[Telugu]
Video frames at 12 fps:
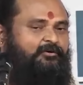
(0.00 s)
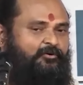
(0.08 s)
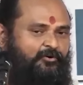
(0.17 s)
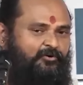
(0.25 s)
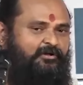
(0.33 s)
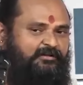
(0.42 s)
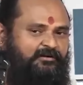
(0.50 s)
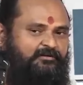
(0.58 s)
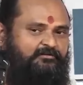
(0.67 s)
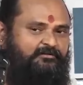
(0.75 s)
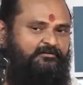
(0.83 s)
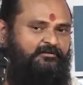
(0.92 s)
ఓహో
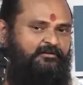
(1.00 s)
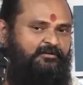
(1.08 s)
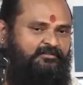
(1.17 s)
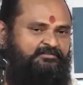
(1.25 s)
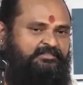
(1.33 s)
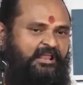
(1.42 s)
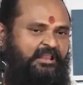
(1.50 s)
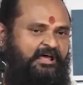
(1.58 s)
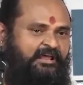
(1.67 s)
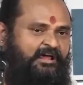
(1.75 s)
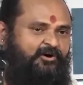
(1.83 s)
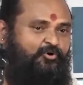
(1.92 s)
అన్నాడు
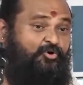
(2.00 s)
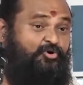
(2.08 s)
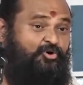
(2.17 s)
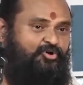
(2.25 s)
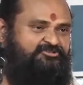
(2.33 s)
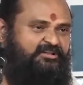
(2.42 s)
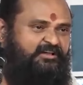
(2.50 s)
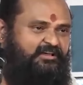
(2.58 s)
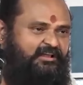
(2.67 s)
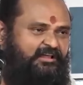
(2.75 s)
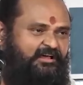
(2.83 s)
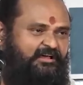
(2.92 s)
తెల్లారి ఆ కుర్రోడు
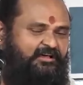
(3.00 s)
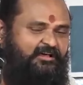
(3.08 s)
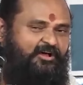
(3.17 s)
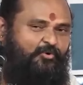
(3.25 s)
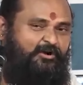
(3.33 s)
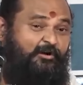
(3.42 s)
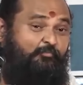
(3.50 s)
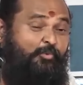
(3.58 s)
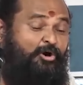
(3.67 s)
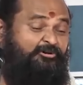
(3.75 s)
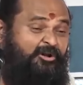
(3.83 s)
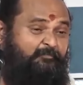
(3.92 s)
వచ్చేటికల్లా కల్లా ఒక
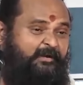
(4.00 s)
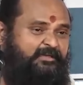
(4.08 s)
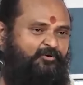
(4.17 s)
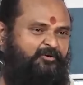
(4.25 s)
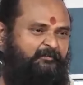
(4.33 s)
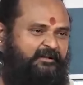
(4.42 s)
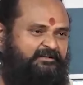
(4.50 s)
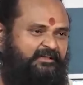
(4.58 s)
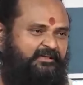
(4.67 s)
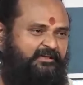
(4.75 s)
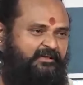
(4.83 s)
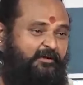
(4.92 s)
మోటార్ బైక్
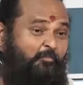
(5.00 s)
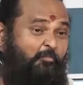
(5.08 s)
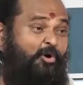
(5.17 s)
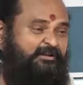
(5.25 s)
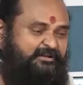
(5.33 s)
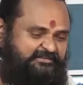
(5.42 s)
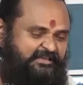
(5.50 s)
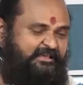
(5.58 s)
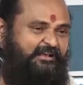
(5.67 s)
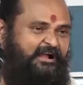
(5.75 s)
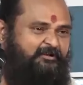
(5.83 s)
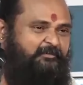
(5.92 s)
కొనిపెట్టి మోటార్
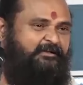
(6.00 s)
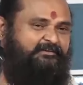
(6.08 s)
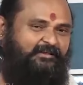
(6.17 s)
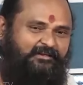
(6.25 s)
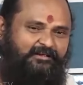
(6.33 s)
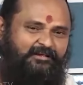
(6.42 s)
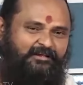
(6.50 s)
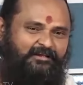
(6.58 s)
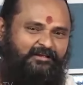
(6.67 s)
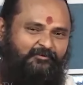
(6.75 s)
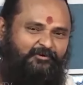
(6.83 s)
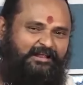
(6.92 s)
సైకిల్ ఆడబెట్టి
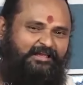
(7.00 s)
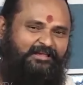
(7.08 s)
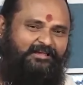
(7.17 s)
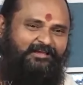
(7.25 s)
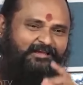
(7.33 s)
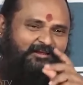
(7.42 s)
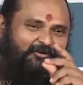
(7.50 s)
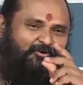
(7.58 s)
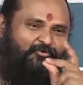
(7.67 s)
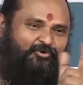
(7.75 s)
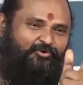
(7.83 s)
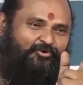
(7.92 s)
ఒరే
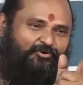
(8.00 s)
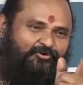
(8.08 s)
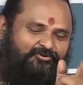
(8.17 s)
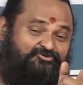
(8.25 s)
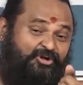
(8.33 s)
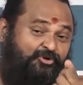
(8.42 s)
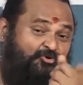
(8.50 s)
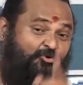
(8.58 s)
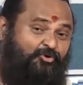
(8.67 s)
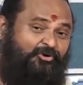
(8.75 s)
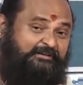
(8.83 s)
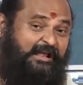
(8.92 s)
నువ్వు
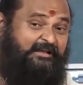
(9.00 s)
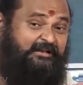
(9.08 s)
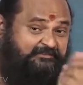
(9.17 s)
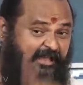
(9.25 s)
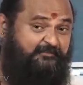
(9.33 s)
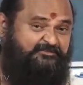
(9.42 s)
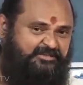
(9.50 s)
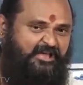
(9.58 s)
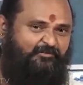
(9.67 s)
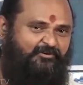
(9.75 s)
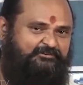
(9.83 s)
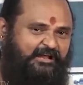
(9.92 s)
చదువుకోవటానికి టైం
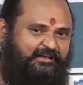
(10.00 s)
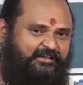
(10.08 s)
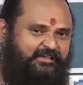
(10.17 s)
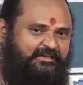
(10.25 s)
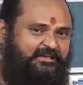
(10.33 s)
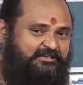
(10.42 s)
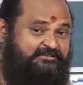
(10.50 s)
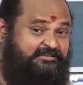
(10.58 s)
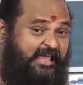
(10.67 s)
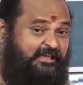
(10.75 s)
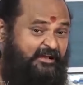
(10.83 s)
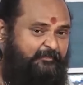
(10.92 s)
సేవ్ అవటానికి
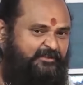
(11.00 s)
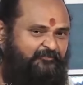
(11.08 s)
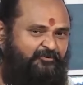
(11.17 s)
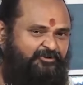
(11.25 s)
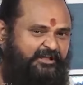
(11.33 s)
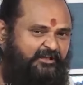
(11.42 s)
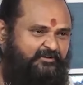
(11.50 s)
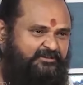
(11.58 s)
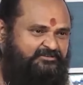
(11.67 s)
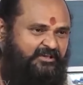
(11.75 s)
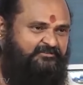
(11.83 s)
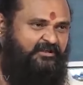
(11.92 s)
సైకిల్ మీద ఫుడ్ డెలివరీ
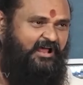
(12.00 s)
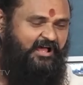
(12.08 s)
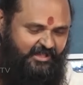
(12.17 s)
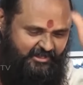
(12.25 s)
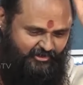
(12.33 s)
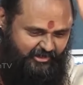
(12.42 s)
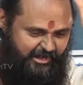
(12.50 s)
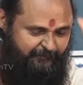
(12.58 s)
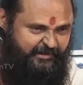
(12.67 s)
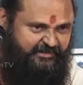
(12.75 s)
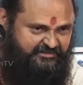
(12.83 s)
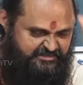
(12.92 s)
చేయిద్దిరా
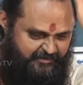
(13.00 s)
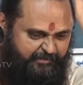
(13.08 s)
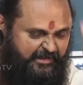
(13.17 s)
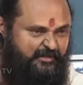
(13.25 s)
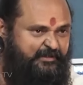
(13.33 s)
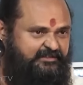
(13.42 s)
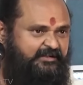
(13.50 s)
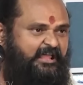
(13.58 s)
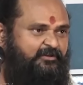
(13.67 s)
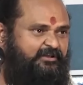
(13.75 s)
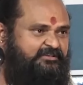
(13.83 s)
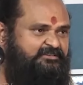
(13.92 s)
రేపటి నుంచి ఈ బండి మీద
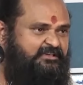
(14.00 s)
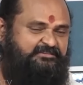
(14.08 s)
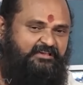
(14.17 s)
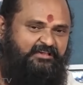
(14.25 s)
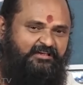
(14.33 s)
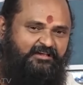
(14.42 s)
డెలివరీ చేసి